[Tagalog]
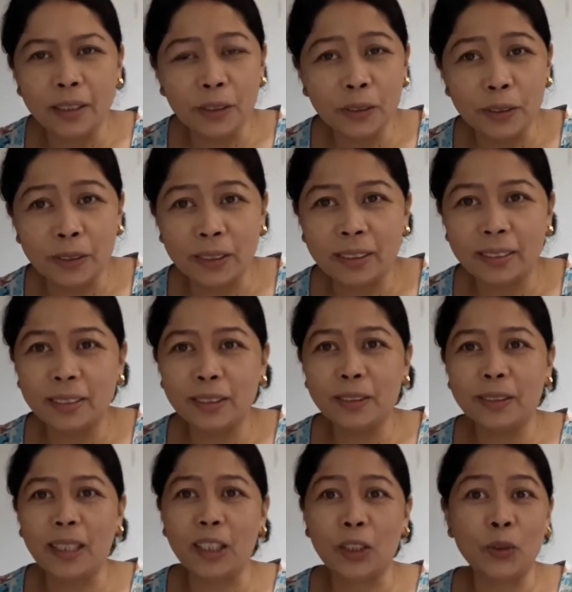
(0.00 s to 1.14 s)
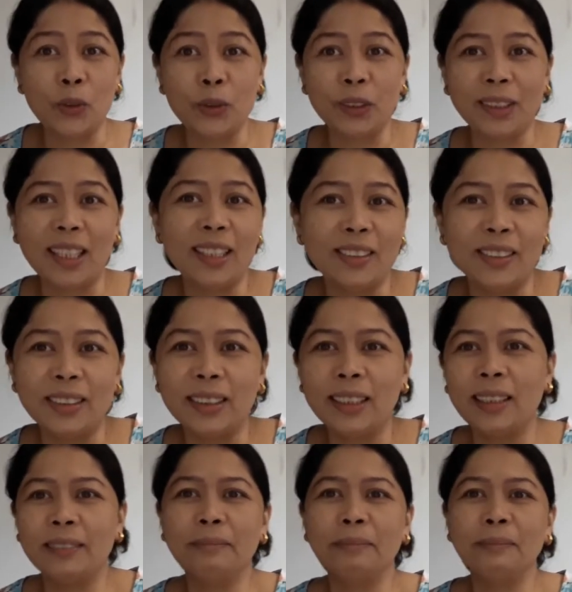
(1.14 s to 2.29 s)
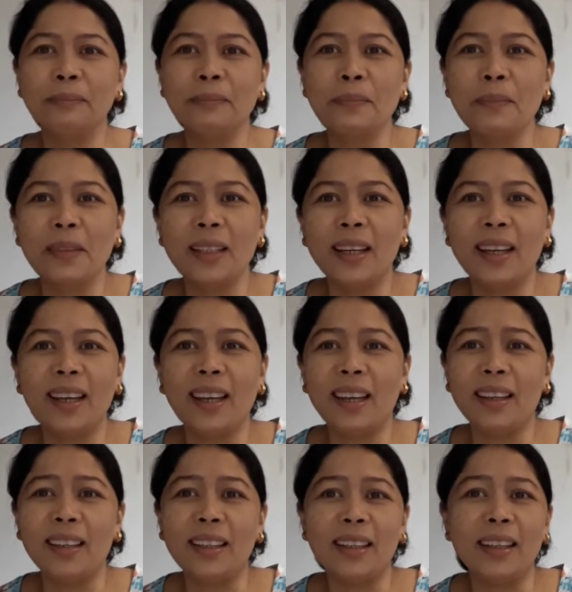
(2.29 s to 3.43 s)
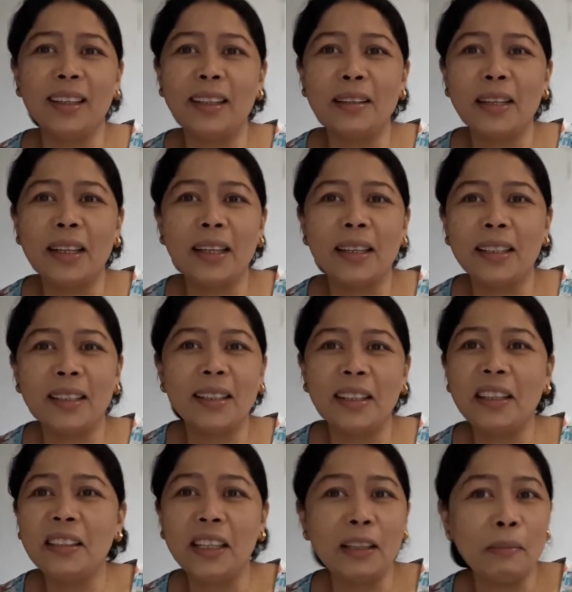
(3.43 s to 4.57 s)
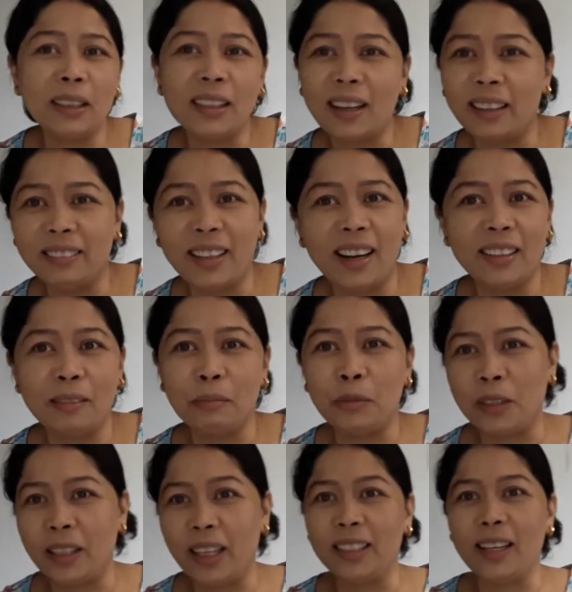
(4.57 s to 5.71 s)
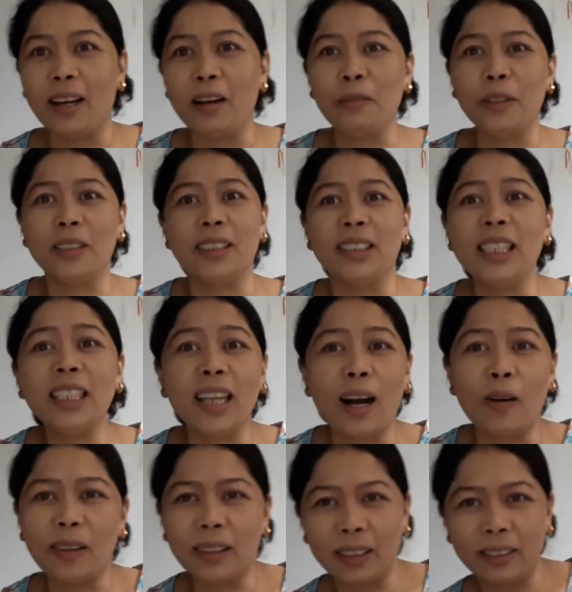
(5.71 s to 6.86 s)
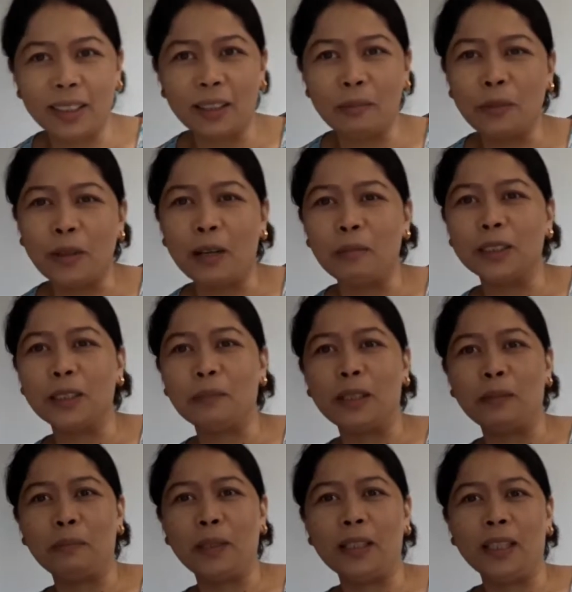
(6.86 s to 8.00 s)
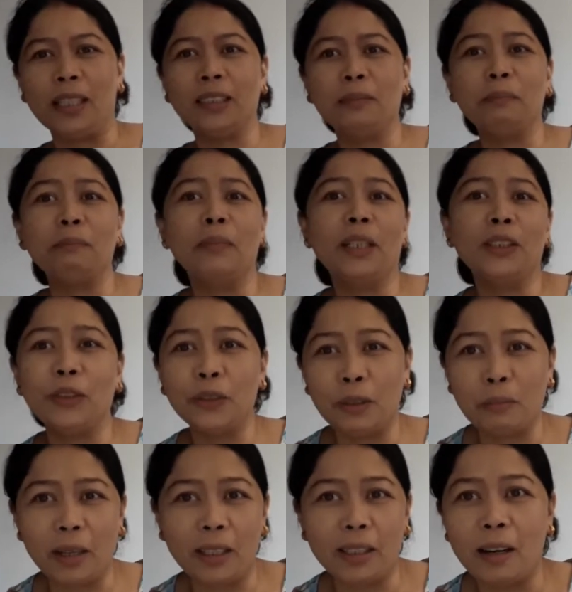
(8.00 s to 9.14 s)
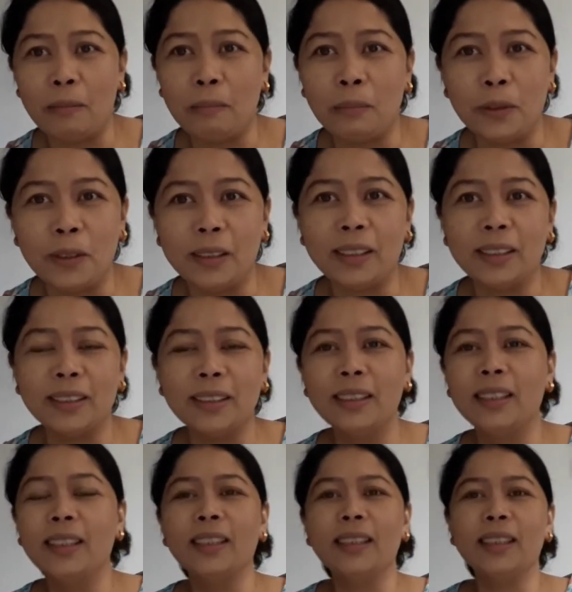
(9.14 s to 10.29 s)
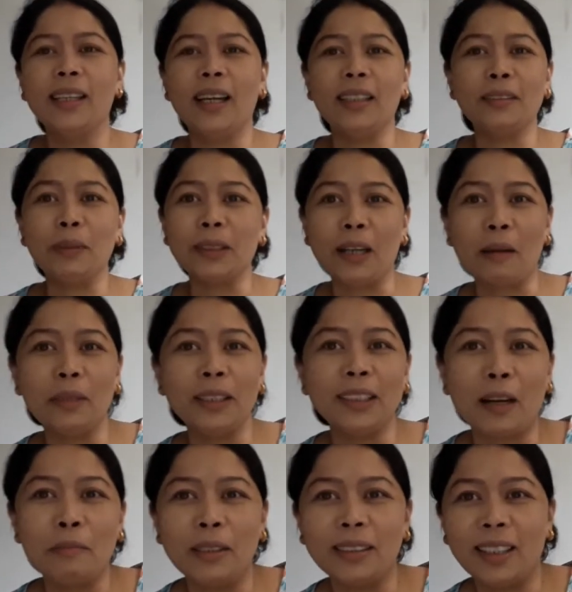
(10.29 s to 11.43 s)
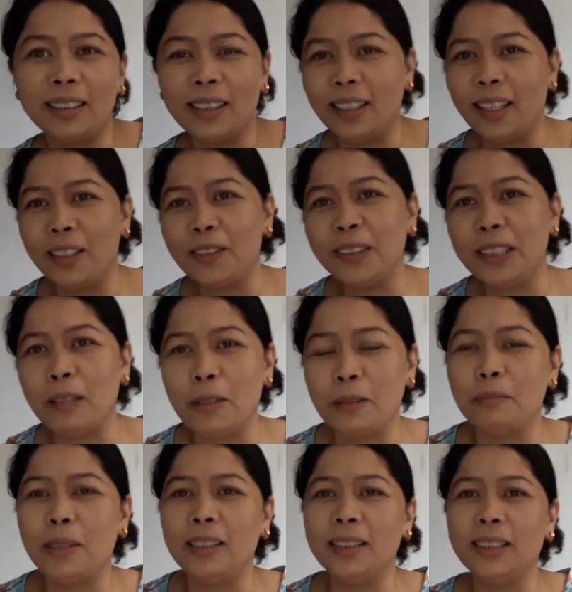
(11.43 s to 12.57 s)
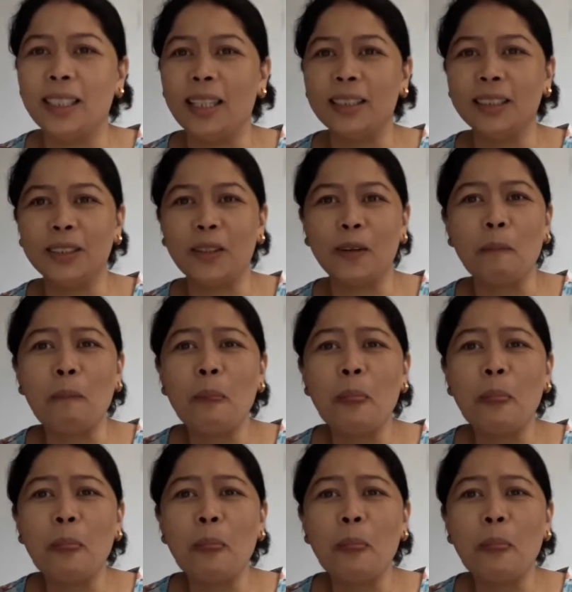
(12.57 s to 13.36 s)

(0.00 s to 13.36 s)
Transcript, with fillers: yung yung nagturo sa iyo eh hindi naman kagandahan ng buhay niya. Which is ikaw ang ganda ng buhay mo sa Pilipinas, but you remain humble. At pa-travel-travel ka na lang ngayon sa ibang bansa. So,